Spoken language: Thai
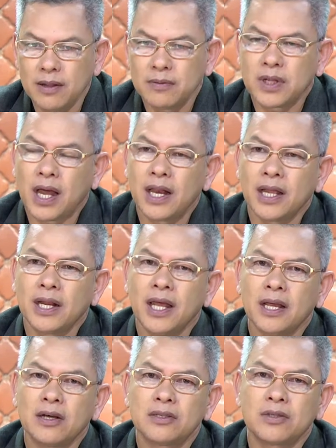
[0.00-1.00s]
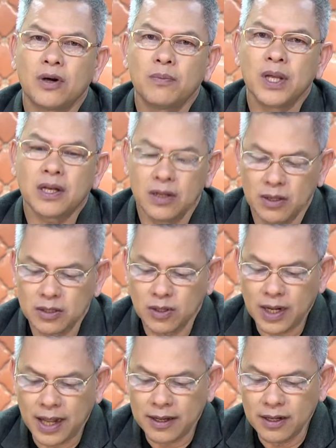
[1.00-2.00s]
ทานแรกๆก็ 2 เม็ดเนอะตอน
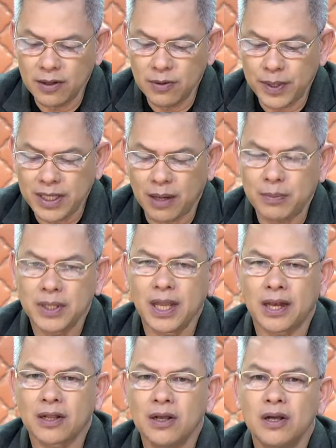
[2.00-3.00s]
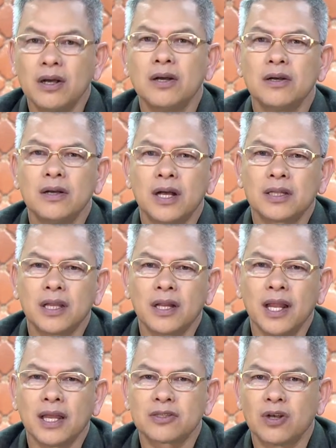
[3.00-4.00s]
หลังเราประหยัดประหยัดก็อาทิตย์
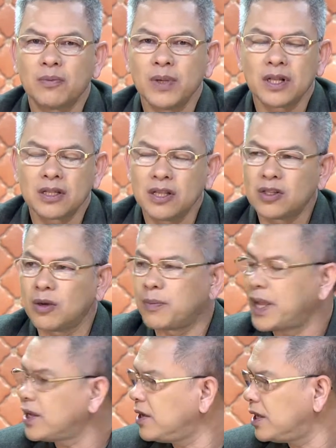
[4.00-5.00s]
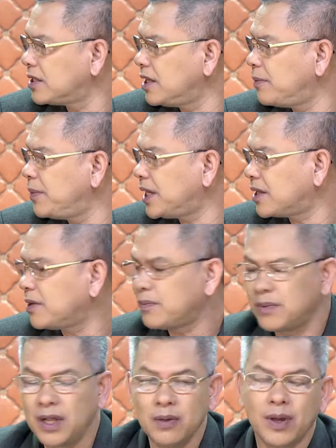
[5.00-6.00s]
แรก 2 เม็ดอาทิตย์ต่อไปก็อาทิตย์ละเม็ดก็
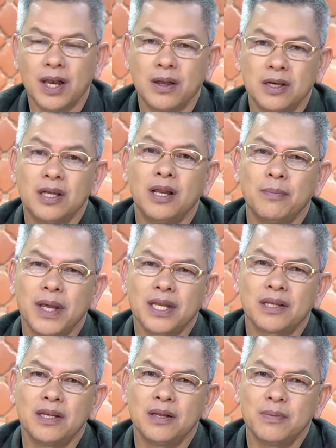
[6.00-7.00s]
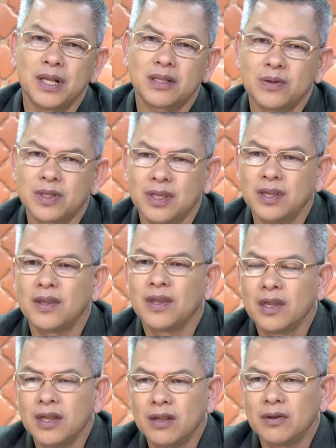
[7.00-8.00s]
ไม่วันละคืนละเม็ดคืนละเม็ดคืนละเม็ดก่อ
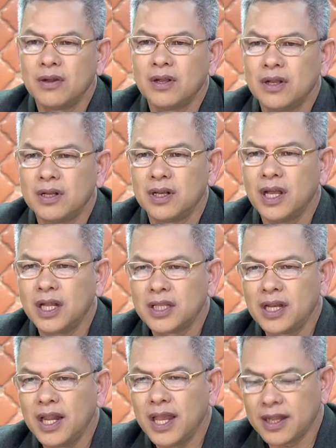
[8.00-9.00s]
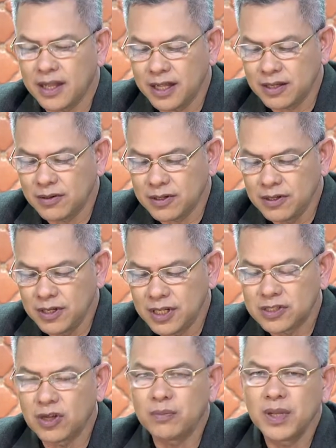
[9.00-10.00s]
นนอนนะอาทิตย์แรกอาจจะคืนละ
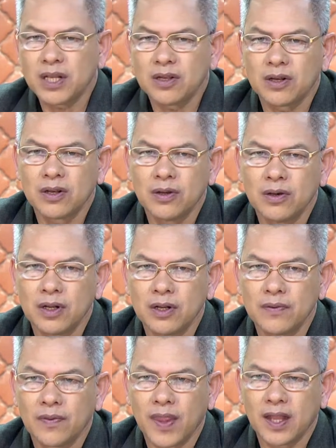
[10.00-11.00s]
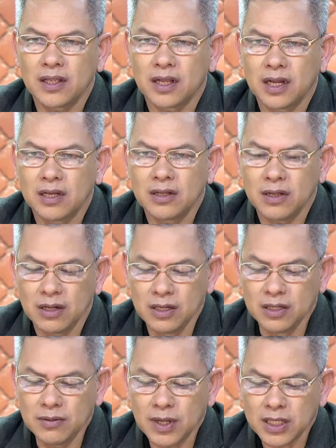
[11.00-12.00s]
2เม็ดก่อนนอนหลังจากนั้นก็ ห
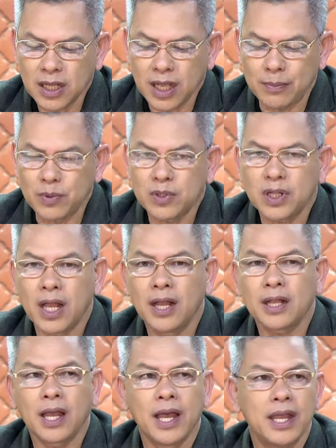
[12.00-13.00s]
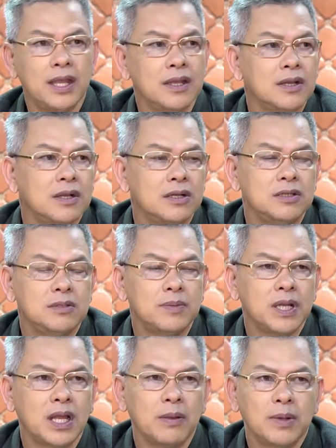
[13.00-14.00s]
รือว่าถ้าขับรถทางไกลหรือไป
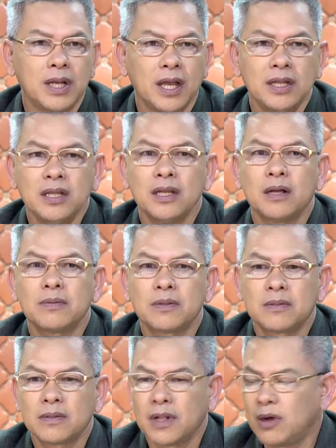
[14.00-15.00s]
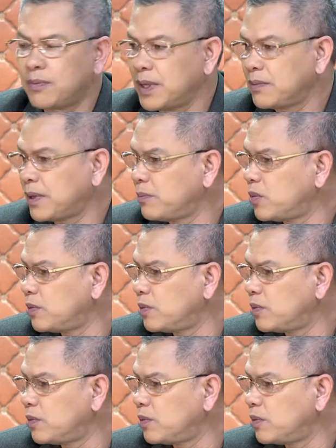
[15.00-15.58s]
ไหนมาไหนนี่เราไปทำบุญ